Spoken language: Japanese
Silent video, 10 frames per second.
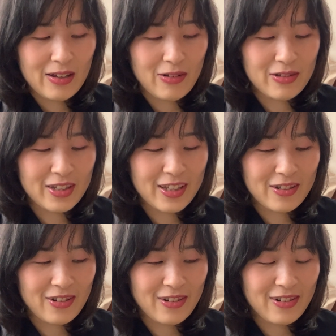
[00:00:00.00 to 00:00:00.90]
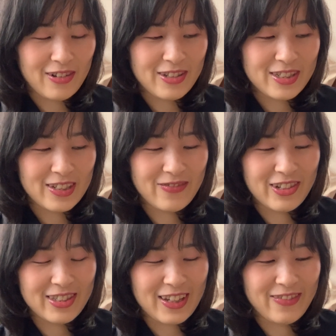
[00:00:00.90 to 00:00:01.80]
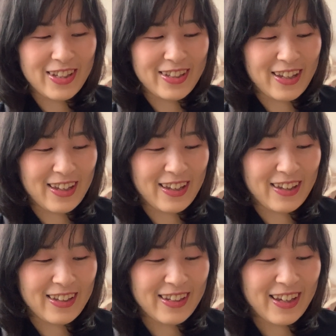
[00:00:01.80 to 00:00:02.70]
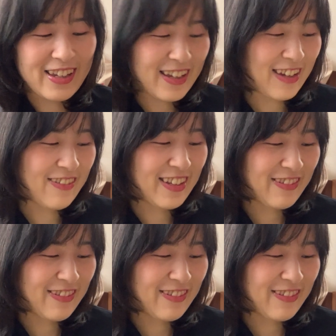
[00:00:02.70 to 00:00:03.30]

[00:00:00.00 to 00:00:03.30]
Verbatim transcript: お姉と美味しいもん食べてやいやい